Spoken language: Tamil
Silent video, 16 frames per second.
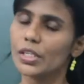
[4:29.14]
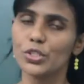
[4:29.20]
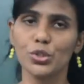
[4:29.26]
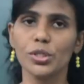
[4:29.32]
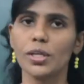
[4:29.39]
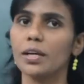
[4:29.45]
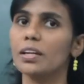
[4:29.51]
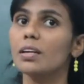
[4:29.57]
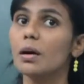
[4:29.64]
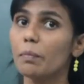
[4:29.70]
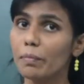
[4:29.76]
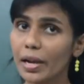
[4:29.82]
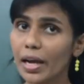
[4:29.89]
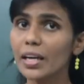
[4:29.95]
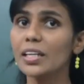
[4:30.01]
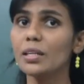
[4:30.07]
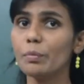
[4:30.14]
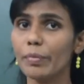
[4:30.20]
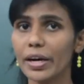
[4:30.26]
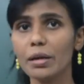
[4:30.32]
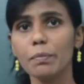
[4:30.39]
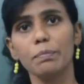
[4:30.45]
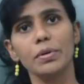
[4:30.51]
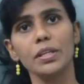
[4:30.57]
சரி பிளைண்ட்
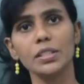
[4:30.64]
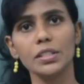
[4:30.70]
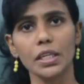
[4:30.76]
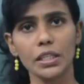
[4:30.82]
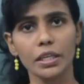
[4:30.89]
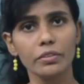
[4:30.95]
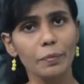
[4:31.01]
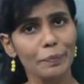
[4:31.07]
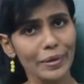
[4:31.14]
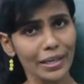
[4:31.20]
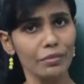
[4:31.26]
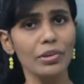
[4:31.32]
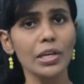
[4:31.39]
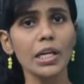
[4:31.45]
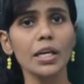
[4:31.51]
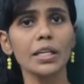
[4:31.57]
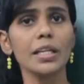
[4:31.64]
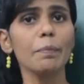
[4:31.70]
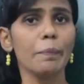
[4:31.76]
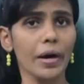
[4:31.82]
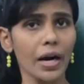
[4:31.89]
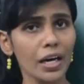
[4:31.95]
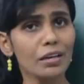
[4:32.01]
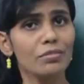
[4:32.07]
பை பர்த் அதாவது பிறவியிலிருந்தே
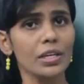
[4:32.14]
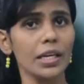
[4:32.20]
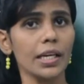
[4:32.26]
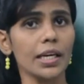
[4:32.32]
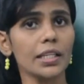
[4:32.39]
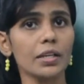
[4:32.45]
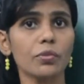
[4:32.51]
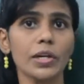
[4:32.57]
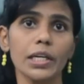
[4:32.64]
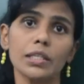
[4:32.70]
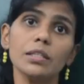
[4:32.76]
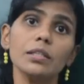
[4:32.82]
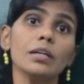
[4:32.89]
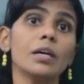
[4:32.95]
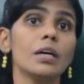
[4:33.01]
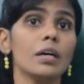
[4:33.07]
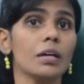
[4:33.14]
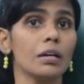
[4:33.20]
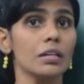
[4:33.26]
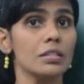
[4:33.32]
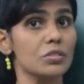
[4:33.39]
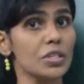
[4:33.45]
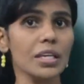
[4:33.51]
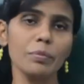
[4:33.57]
பார்வை இல்லாதவங்களுக்கு
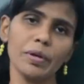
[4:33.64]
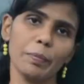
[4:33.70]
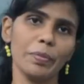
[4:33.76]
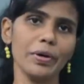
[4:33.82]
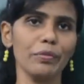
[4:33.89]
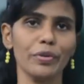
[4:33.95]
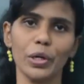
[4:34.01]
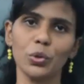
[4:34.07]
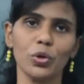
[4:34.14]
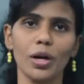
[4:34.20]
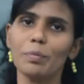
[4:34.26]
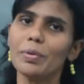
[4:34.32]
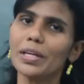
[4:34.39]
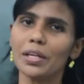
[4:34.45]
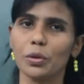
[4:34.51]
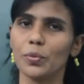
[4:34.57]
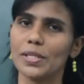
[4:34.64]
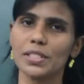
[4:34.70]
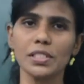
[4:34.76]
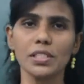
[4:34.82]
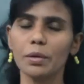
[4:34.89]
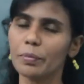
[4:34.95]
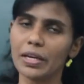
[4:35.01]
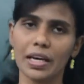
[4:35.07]
ட்ரீம் எப்படி வரும் அப்படிங்கிற
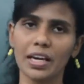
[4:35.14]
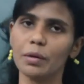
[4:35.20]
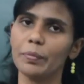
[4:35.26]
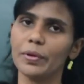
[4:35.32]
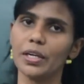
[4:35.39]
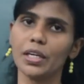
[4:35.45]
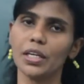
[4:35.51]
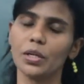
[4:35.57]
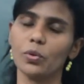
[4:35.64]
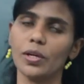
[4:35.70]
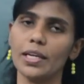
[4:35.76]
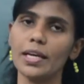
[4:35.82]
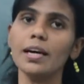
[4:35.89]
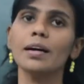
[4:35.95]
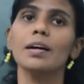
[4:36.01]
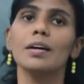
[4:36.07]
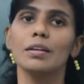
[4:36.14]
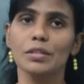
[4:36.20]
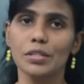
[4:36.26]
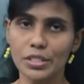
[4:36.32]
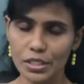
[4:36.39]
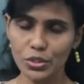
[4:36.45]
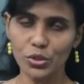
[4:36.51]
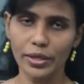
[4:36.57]
கொஸ்டின் நம்ம நிறைய பேருக்கு இருக்கோம் இல்லையா
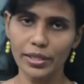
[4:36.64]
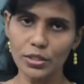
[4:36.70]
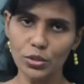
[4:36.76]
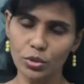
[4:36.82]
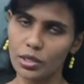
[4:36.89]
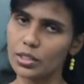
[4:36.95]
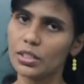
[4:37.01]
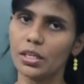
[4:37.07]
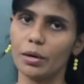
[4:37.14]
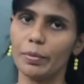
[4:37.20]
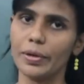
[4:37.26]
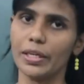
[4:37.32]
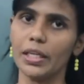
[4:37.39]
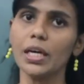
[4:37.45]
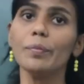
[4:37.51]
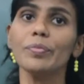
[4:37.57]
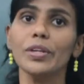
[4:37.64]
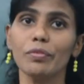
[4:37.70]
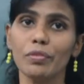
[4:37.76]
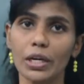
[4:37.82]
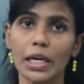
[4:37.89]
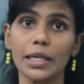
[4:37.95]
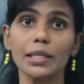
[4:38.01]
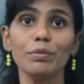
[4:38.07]
ரிசர்ச் என்ன சொல்லுது அப்படின்னா
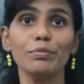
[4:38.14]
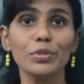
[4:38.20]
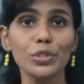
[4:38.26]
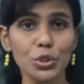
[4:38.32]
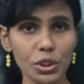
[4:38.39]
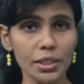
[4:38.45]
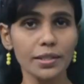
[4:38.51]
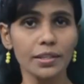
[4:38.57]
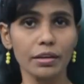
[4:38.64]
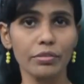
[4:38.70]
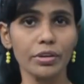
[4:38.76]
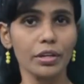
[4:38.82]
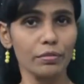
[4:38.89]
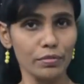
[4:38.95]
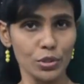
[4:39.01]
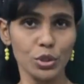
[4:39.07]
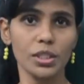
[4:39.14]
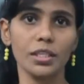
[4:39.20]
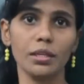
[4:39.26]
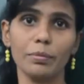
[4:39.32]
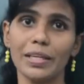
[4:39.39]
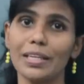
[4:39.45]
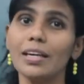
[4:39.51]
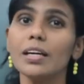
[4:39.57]
இவங்களுக்கு விஷன் தவிர விஷன்
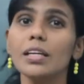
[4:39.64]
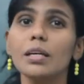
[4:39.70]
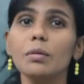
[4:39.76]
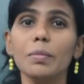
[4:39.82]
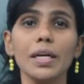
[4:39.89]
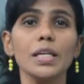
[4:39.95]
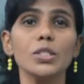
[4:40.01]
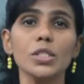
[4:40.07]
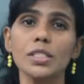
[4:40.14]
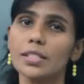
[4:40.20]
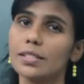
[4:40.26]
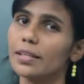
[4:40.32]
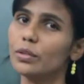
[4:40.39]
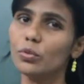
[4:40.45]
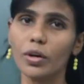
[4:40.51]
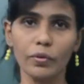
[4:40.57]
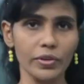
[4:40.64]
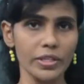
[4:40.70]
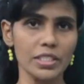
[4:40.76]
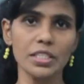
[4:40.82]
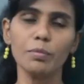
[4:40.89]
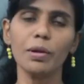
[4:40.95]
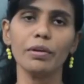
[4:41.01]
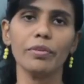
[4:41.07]
அப்படின்னா இமேஜஸ் எதுவும் அவங்க
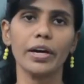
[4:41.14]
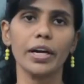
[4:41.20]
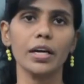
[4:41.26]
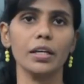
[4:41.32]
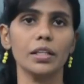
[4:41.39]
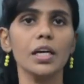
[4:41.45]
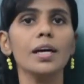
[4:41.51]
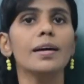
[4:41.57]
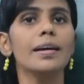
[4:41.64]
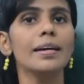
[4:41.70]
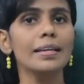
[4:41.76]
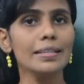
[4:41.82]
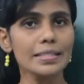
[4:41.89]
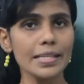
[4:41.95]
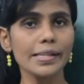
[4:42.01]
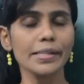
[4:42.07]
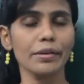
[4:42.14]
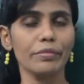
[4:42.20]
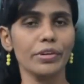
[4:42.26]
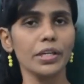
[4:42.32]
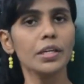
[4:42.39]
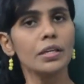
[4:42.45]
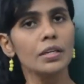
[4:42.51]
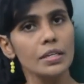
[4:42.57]
ட்ரீமில் வராதான் இது
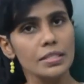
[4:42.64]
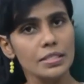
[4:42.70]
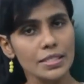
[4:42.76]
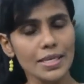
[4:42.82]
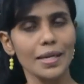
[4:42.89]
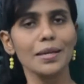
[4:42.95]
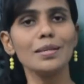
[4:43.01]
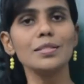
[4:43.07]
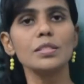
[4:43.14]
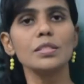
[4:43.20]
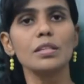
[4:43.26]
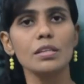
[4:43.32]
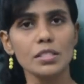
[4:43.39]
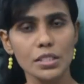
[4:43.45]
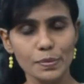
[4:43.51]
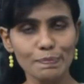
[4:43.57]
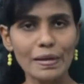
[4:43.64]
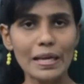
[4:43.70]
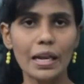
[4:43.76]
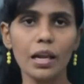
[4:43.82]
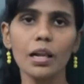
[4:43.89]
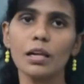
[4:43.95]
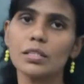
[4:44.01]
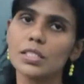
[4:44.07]
தவிர டேஸ்ட்
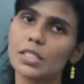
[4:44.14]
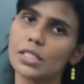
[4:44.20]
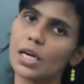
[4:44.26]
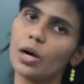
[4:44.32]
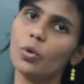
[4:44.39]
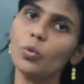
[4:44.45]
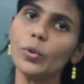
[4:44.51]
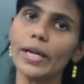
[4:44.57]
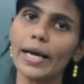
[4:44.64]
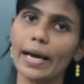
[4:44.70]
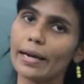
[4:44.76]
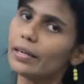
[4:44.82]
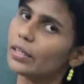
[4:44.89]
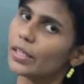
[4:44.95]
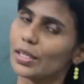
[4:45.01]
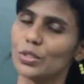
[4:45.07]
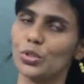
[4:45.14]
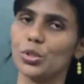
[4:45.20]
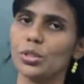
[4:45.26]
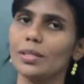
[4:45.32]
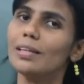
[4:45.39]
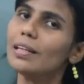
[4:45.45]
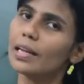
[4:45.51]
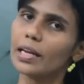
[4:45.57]
ஸ்மெல் சவுண்ட் அண்ட் டச்
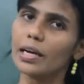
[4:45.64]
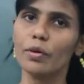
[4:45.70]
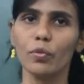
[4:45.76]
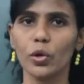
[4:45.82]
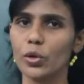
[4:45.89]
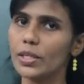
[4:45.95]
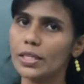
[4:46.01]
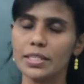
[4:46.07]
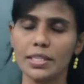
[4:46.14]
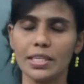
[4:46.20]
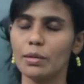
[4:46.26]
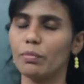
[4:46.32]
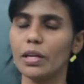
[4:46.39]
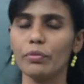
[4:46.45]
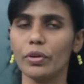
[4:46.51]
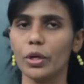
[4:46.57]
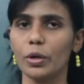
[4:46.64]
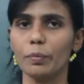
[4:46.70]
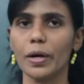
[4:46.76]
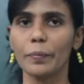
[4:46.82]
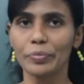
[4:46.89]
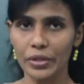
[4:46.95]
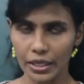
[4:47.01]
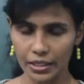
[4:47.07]
இதெல்லாம் அவங்களோட ட்ரீமில்
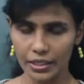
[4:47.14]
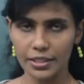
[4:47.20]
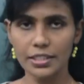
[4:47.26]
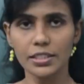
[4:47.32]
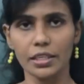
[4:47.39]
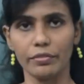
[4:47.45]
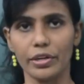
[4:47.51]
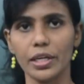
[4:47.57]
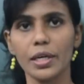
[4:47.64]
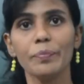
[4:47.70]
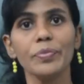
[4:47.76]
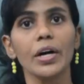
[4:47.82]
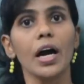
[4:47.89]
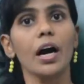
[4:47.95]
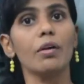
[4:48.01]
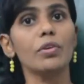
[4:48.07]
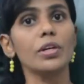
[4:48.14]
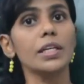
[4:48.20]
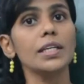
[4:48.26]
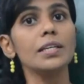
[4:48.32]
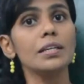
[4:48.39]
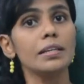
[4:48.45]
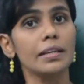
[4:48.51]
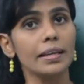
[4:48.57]
வருமா இது தவிர அவங்க
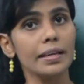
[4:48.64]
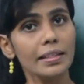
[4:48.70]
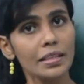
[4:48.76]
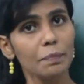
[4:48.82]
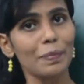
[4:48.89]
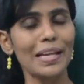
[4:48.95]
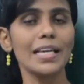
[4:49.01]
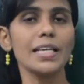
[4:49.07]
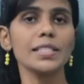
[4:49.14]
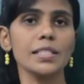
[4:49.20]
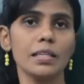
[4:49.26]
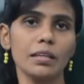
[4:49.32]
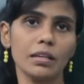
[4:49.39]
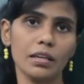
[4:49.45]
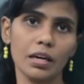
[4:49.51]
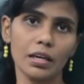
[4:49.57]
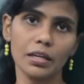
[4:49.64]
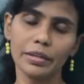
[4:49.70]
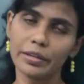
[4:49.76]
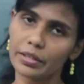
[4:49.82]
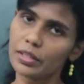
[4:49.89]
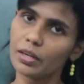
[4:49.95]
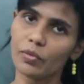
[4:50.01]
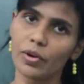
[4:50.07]
எந்த பிளேஸில்
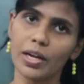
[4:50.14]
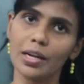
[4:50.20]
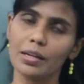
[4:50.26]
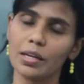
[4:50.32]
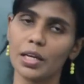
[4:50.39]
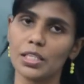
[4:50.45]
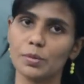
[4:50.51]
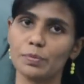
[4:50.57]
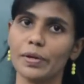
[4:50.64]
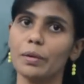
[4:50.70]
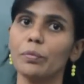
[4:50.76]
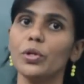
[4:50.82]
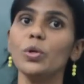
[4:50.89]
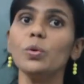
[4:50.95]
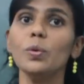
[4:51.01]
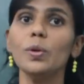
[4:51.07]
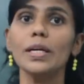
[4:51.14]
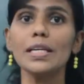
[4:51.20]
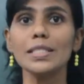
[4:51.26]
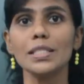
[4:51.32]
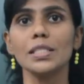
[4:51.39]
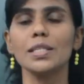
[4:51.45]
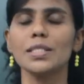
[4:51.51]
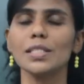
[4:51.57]
இருக்காங்கங்கிறத அவங்களால ரியலைஸ் பண்ண முடியும்
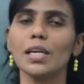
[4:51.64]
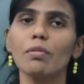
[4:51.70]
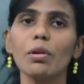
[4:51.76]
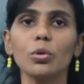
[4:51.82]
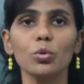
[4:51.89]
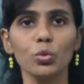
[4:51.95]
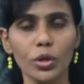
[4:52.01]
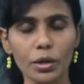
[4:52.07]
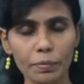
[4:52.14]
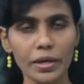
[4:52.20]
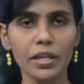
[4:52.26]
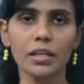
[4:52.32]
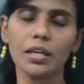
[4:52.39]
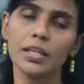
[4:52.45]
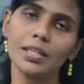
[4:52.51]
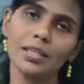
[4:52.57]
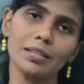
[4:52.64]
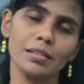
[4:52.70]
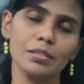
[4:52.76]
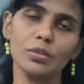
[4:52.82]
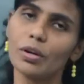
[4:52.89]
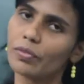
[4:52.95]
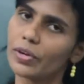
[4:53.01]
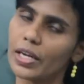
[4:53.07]
டிஸ்டன்ஸ் எவ்வளோ தூரமாக
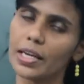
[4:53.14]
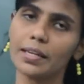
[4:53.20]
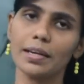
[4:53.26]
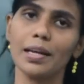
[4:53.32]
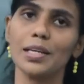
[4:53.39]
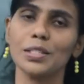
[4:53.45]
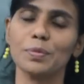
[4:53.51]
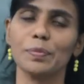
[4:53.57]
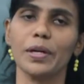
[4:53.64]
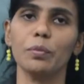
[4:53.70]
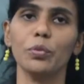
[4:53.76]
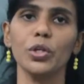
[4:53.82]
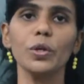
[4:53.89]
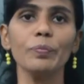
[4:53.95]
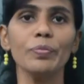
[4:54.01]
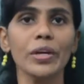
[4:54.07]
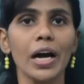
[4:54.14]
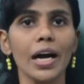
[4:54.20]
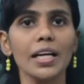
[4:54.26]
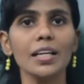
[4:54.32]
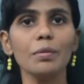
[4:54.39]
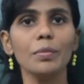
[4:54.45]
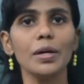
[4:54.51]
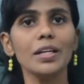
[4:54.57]
இருக்காங்கங்கிறதும் அவங்களால ரியலைஸ் பண்ண முடியும்
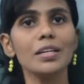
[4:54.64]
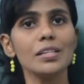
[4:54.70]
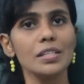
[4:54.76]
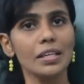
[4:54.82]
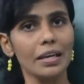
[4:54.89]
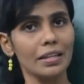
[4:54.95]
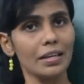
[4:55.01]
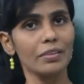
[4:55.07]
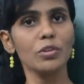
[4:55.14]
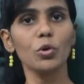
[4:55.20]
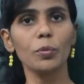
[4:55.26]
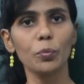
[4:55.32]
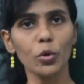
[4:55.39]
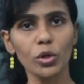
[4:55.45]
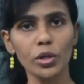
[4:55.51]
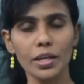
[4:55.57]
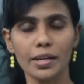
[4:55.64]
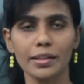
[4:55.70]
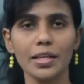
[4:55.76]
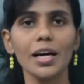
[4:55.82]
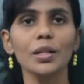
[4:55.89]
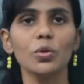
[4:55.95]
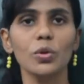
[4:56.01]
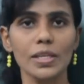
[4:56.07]
அதே மாதிரி ஏதாவது ஒரு பொருள்
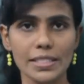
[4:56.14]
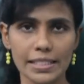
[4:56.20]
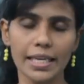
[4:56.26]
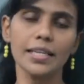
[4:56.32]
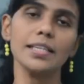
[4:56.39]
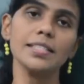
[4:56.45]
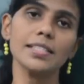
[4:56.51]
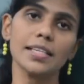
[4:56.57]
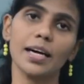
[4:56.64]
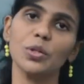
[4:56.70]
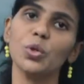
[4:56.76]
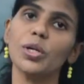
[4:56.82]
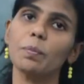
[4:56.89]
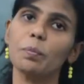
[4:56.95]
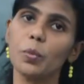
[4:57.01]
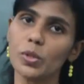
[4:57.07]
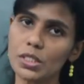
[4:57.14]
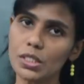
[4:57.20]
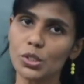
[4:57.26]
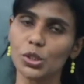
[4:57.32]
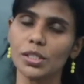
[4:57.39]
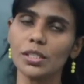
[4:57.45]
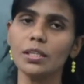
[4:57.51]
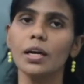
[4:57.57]
இருந்தால் அதோட சைஸ் அதோட
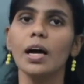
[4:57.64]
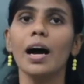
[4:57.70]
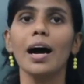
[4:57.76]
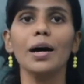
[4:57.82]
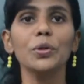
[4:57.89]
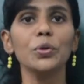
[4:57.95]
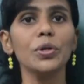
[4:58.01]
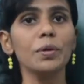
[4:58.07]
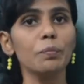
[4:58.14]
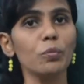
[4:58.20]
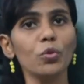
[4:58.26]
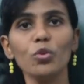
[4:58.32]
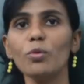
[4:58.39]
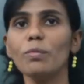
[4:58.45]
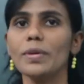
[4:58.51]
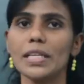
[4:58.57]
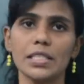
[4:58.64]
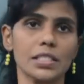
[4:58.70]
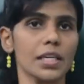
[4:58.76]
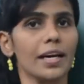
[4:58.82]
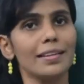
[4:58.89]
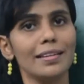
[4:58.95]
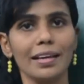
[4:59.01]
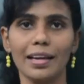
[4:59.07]
பொசிஷன் அதோட மூவ்மெண்ட்
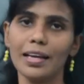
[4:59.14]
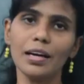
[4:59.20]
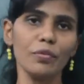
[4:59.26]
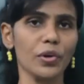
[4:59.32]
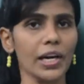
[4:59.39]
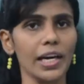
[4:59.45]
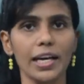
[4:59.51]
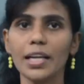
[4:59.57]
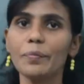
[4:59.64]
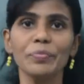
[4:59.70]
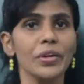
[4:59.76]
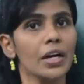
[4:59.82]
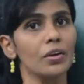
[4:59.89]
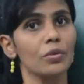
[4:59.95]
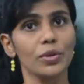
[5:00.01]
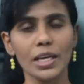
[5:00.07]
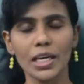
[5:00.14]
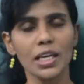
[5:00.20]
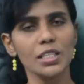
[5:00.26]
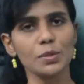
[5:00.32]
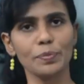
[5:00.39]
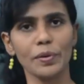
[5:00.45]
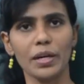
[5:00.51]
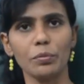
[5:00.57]
அதையெல்லாம் அவங்களால
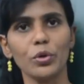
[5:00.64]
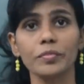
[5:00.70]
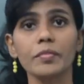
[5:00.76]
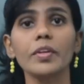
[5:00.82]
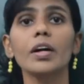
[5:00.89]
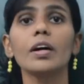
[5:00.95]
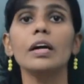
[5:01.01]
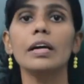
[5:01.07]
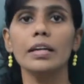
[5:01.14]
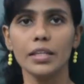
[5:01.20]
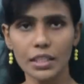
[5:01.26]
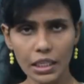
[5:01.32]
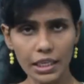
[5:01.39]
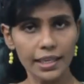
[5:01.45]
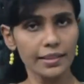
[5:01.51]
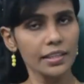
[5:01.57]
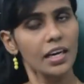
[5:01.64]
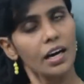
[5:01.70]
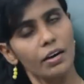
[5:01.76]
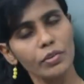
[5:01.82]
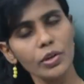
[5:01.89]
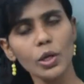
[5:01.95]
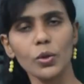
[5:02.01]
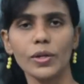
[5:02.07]
ரியலைஸ் பண்ண முடியும் இதெல்லாம் தான்
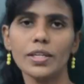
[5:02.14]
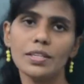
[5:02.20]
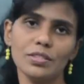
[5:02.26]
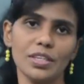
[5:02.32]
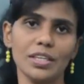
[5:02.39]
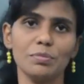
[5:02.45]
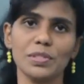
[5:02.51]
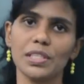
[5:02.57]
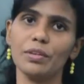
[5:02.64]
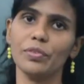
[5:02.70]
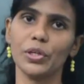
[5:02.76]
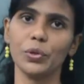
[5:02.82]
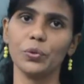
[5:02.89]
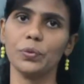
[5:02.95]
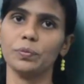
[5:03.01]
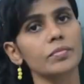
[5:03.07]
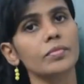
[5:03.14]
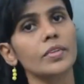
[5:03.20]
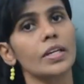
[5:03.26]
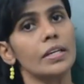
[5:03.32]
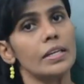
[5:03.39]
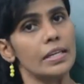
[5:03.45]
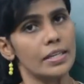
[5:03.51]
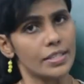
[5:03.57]
அவங்களோட ட்ரீம்ஸில் வரும்
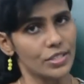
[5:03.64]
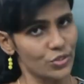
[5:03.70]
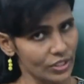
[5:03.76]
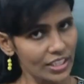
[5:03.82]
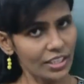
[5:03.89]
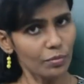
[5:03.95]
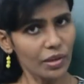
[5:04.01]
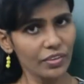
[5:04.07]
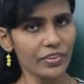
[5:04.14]
ட்ரீமில்